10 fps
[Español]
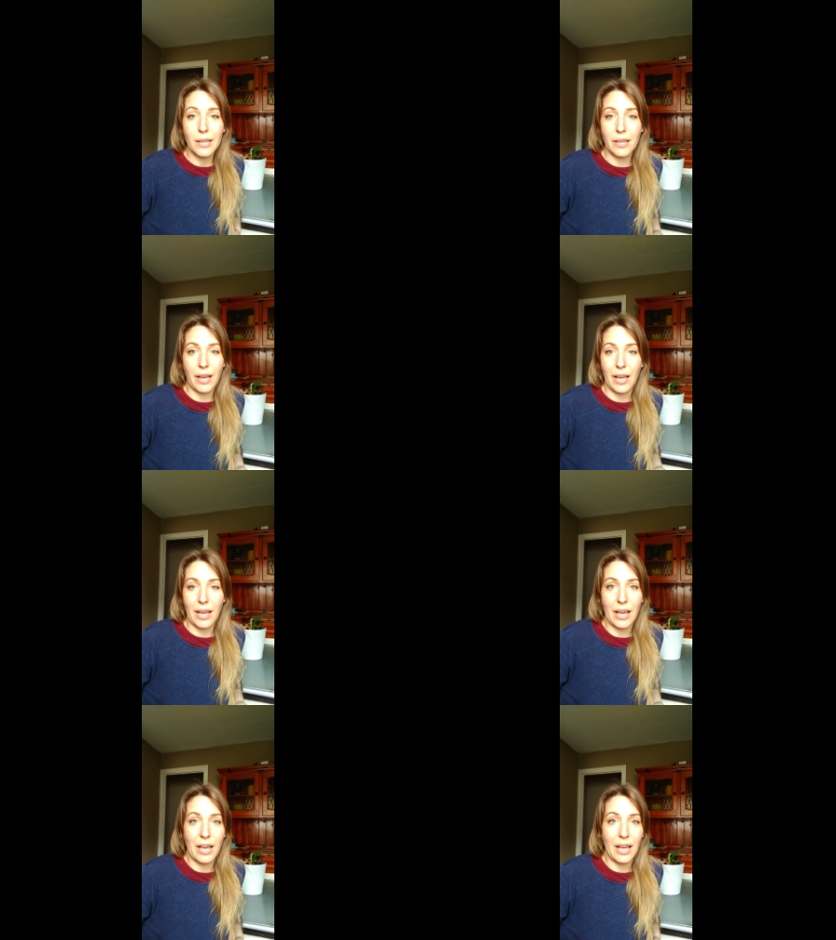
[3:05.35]

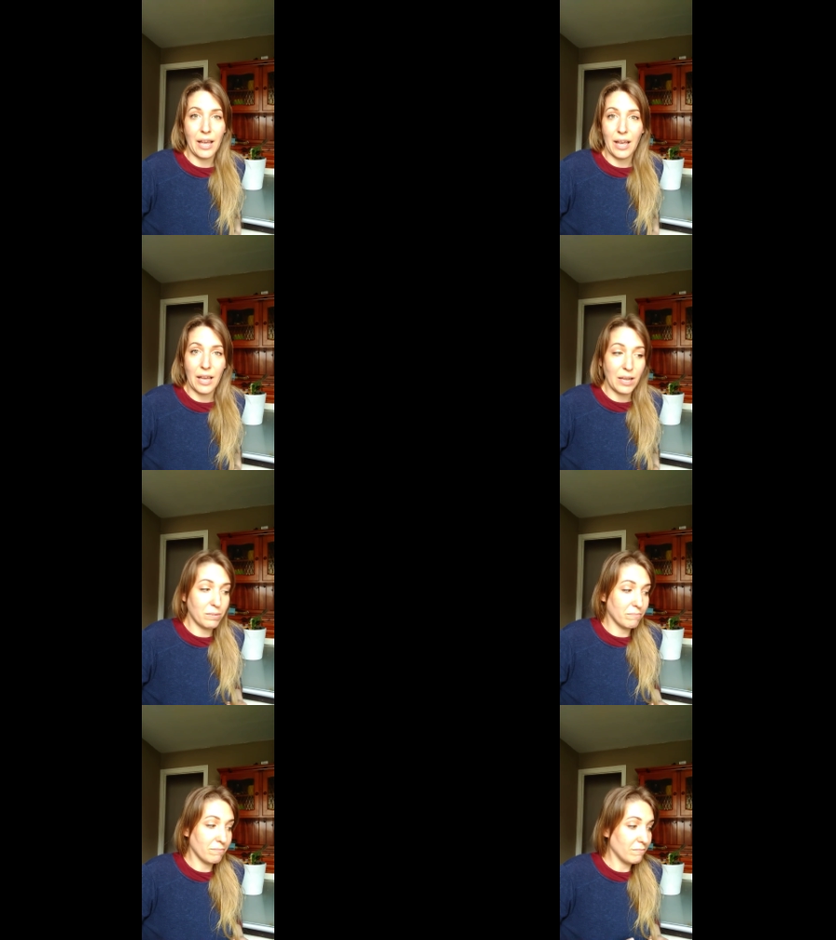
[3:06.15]

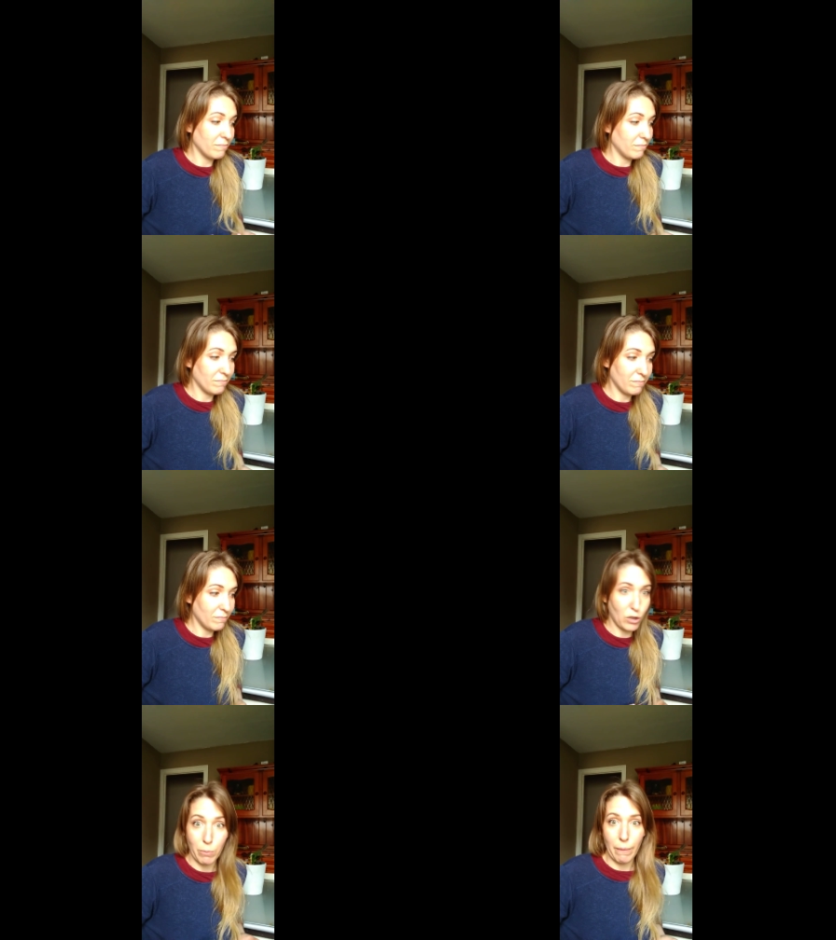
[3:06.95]
que
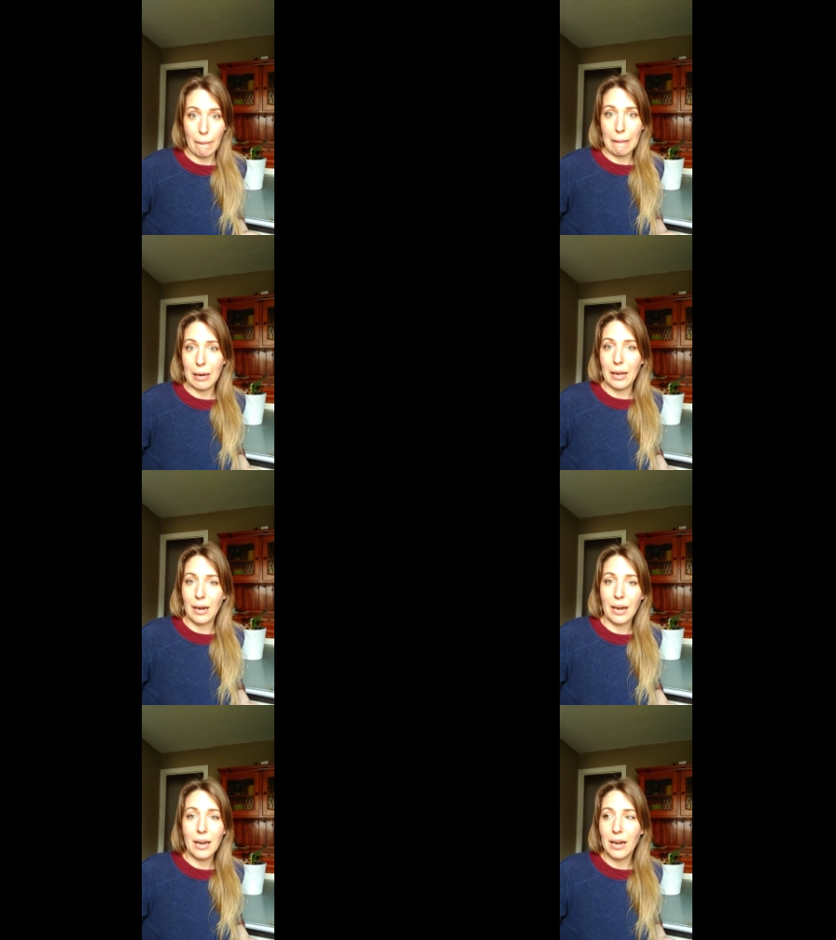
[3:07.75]
mm, no me baje la
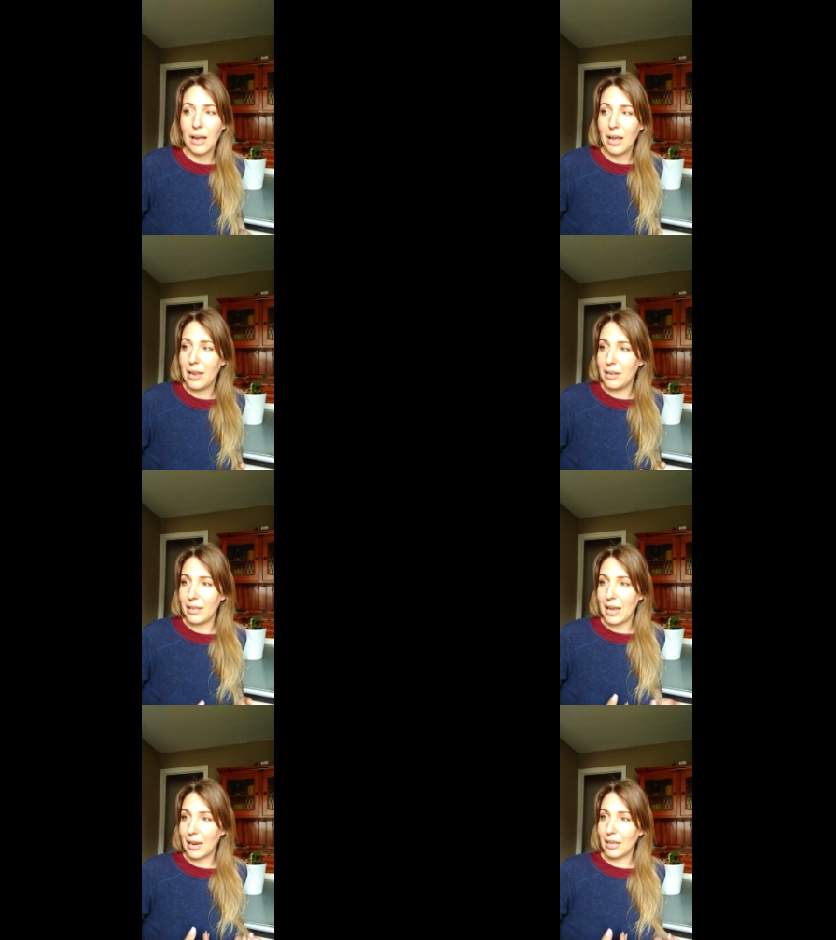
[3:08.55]
regla el
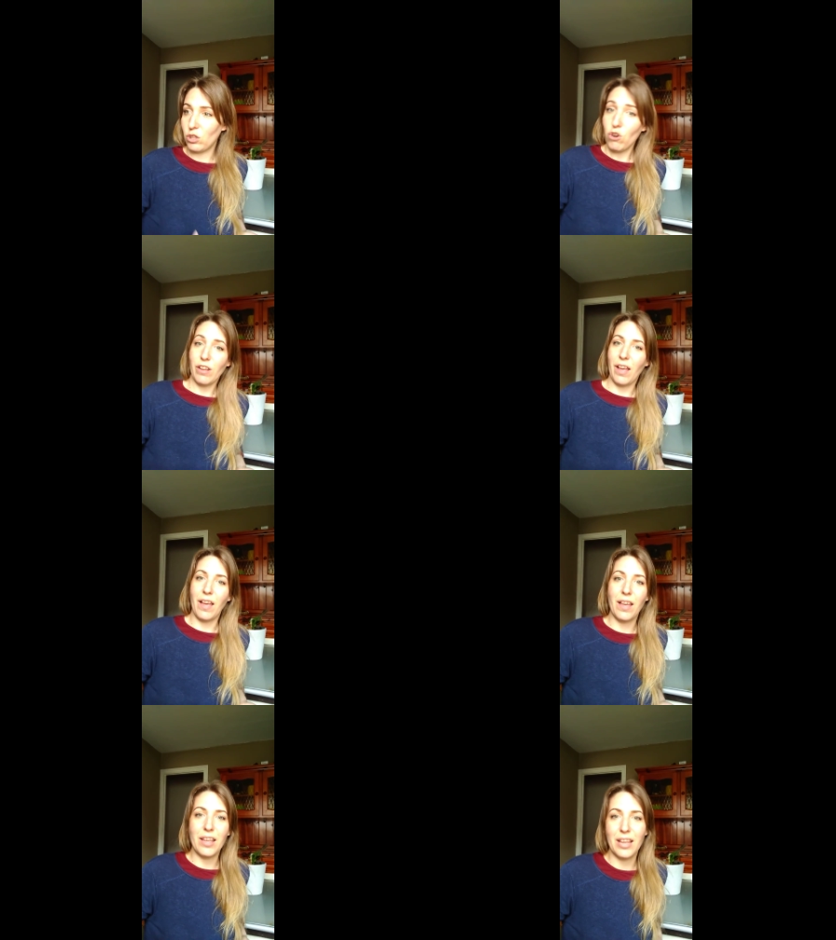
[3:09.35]
día que
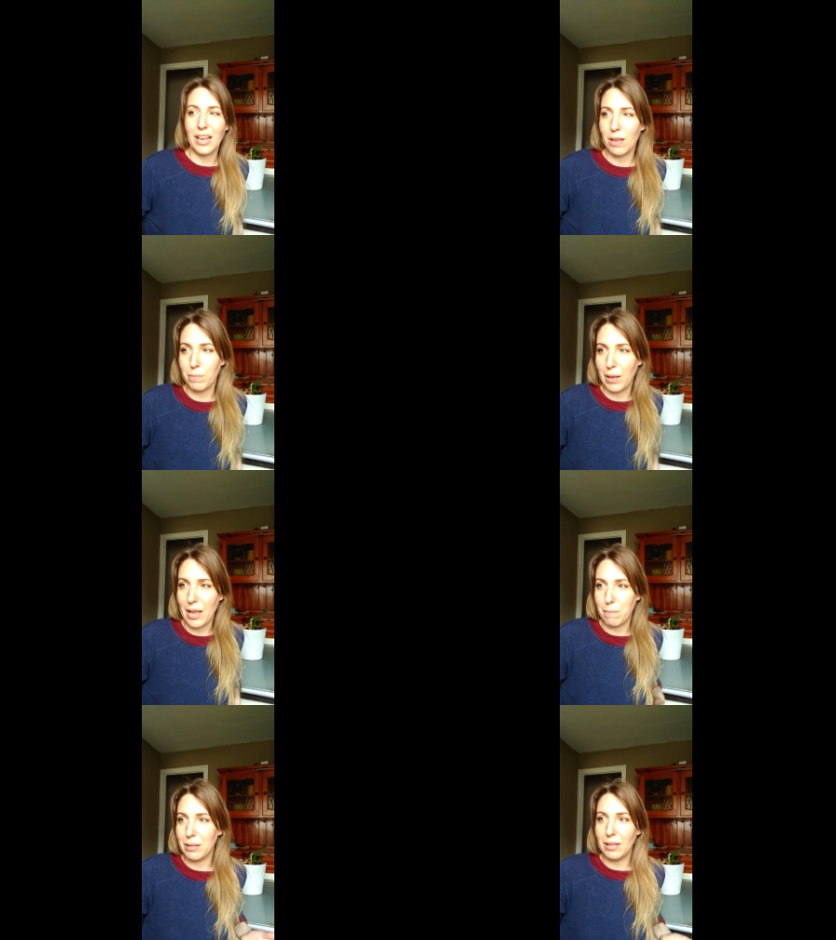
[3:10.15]
toque y que me
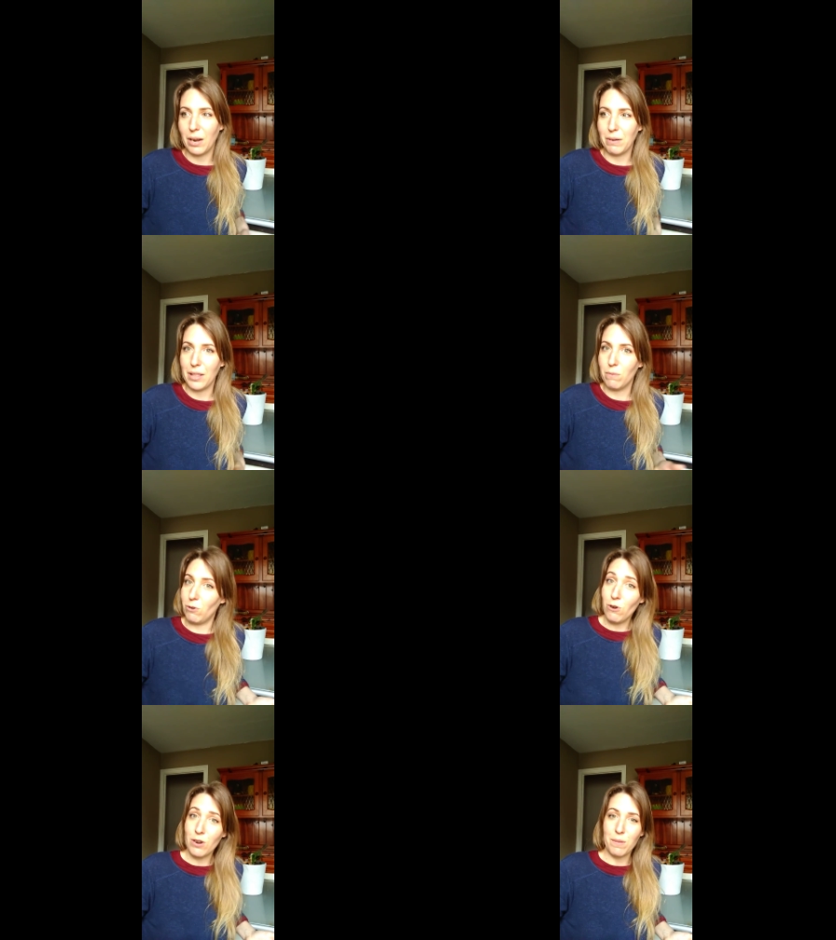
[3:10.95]
llamen de la bay de
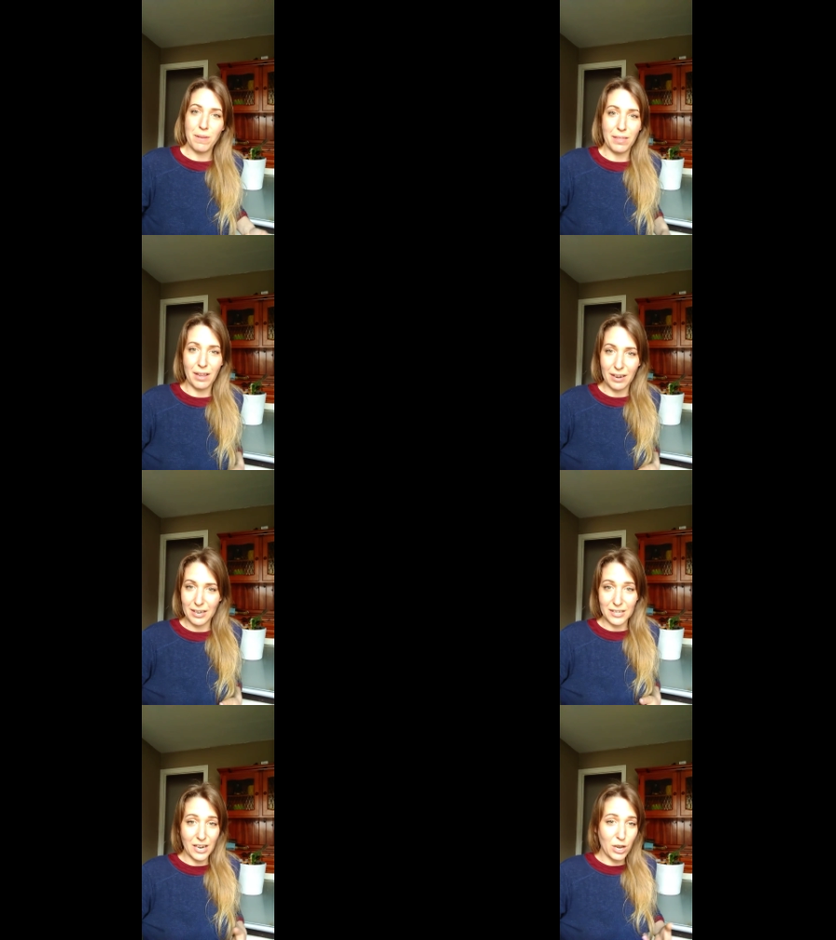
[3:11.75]
y me digan que
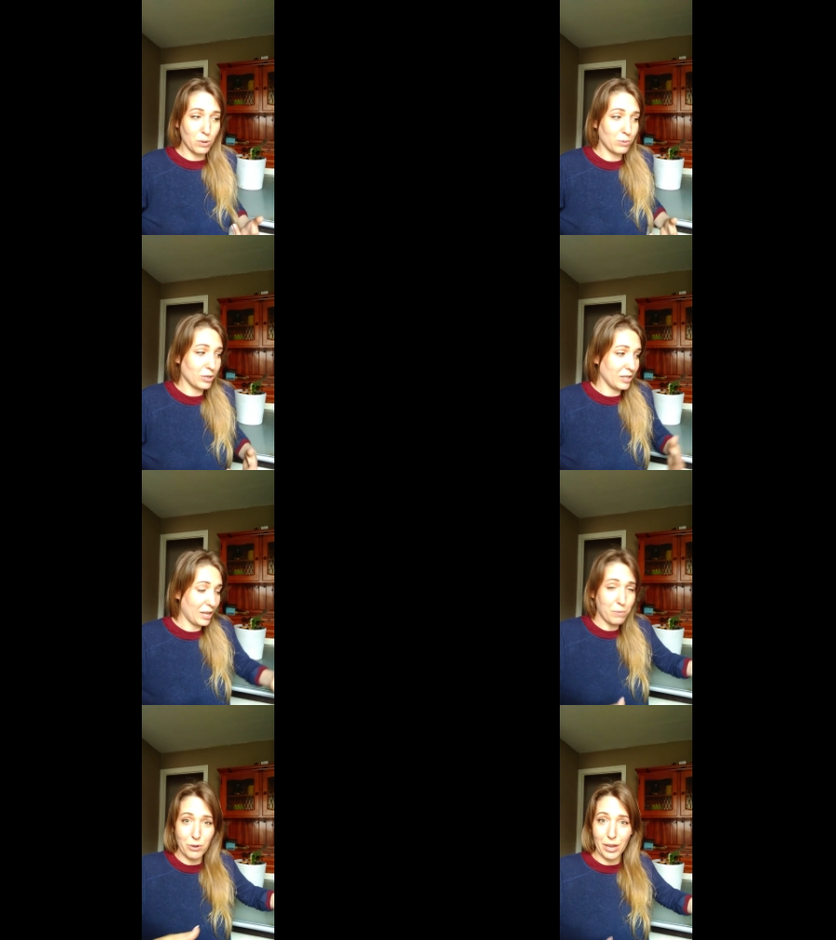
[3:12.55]
ha salido
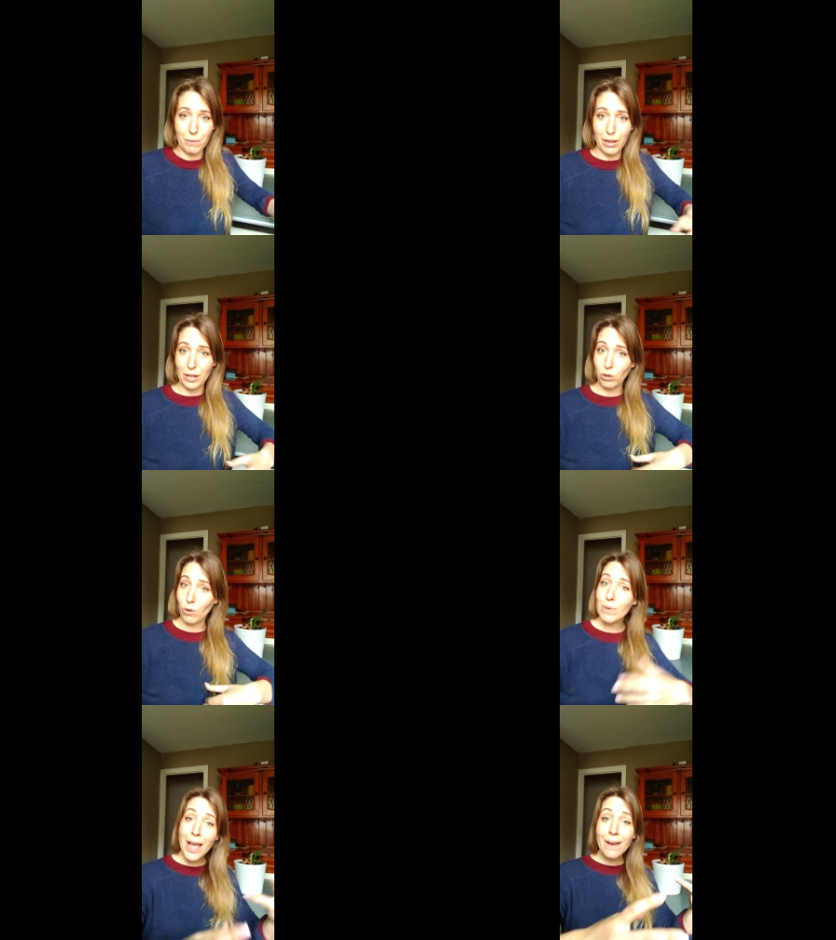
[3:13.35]
positivo y que vaya
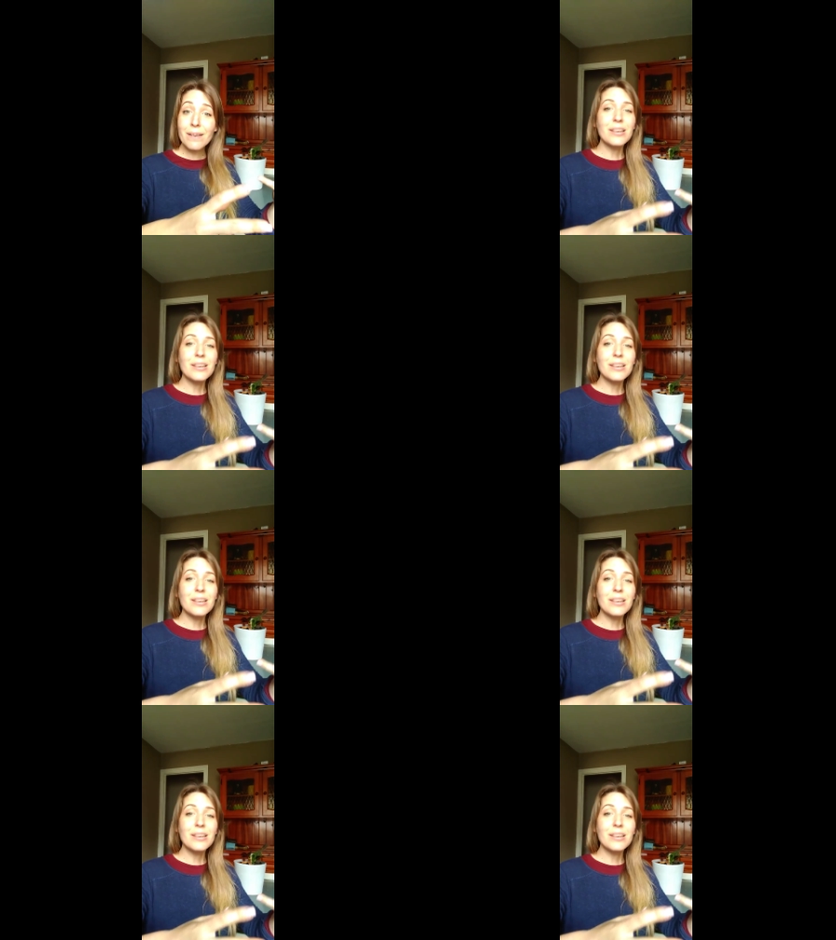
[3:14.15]
todo bien